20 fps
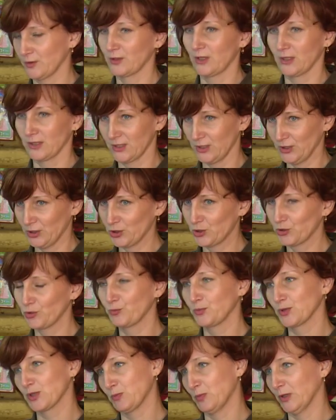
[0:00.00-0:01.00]
Грации есть что
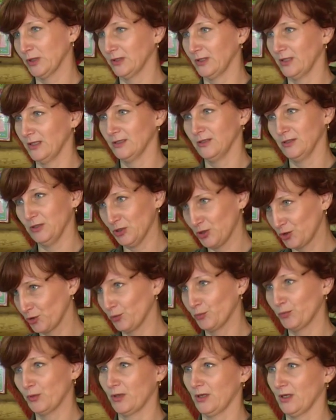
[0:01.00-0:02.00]
посмотреть, есть
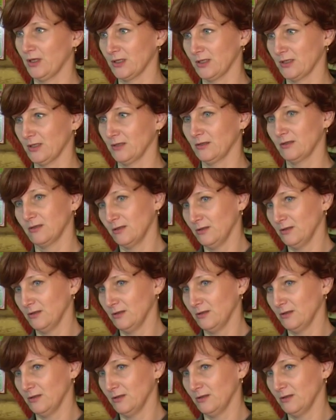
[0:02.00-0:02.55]
что показать.